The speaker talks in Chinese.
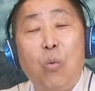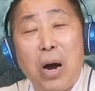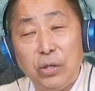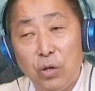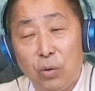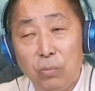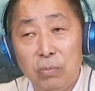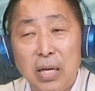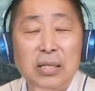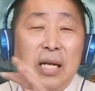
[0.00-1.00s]
应了网友，
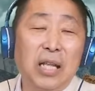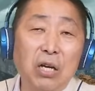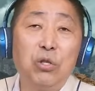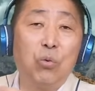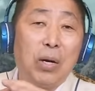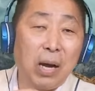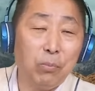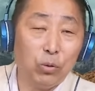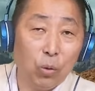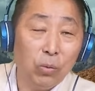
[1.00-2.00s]
但在当时我
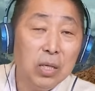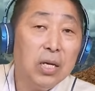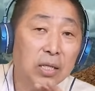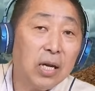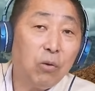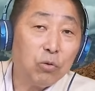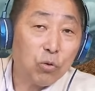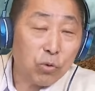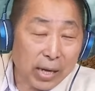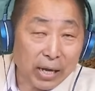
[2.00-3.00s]
看不懂，现在我
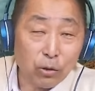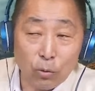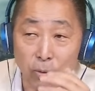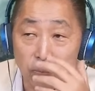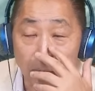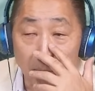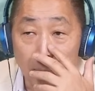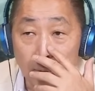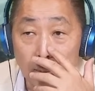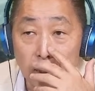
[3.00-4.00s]
终于看懂。
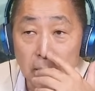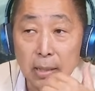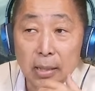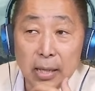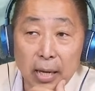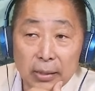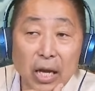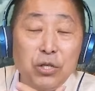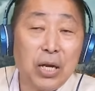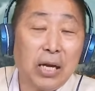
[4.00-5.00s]
那
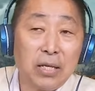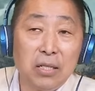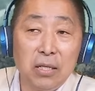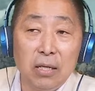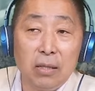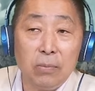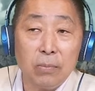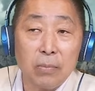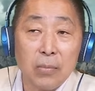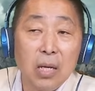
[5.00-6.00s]
但是他这次呢？
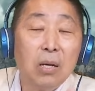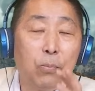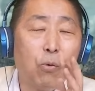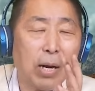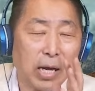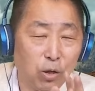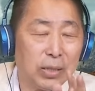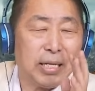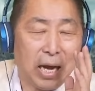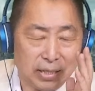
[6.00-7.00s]
不管他
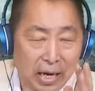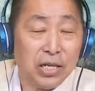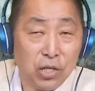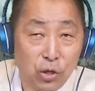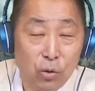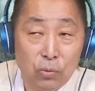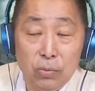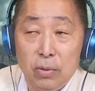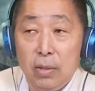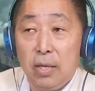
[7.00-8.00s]
有假假定有，
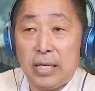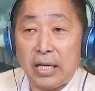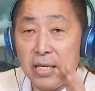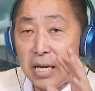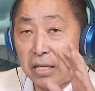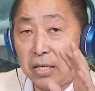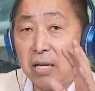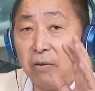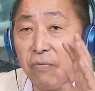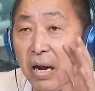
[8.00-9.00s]
假定他
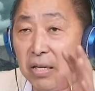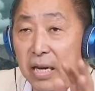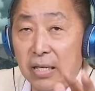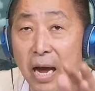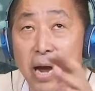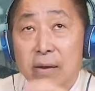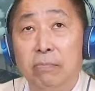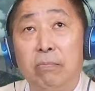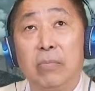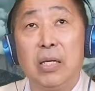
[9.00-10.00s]
真的发了这样的函，
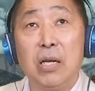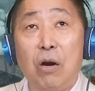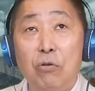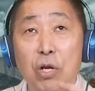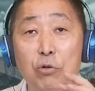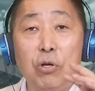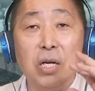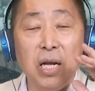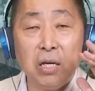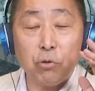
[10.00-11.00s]
然后呢
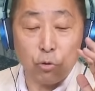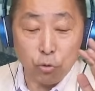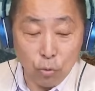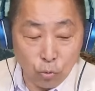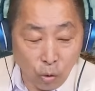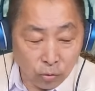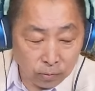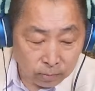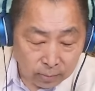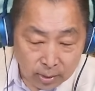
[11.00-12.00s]
去勒索孙悟
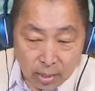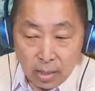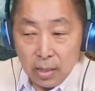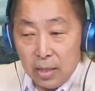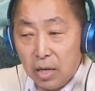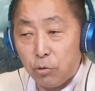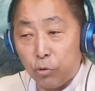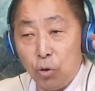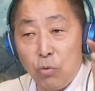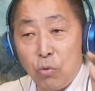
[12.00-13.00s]
空，勒
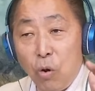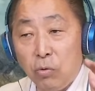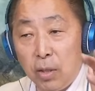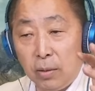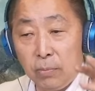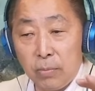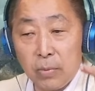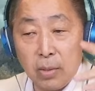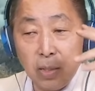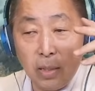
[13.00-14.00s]
索孙悟空呢
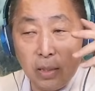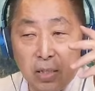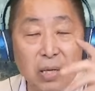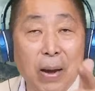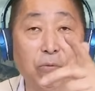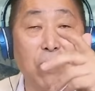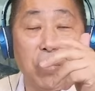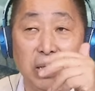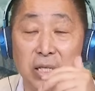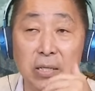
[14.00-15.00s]
七百万
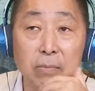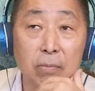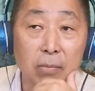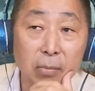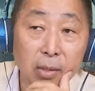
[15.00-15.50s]
美金，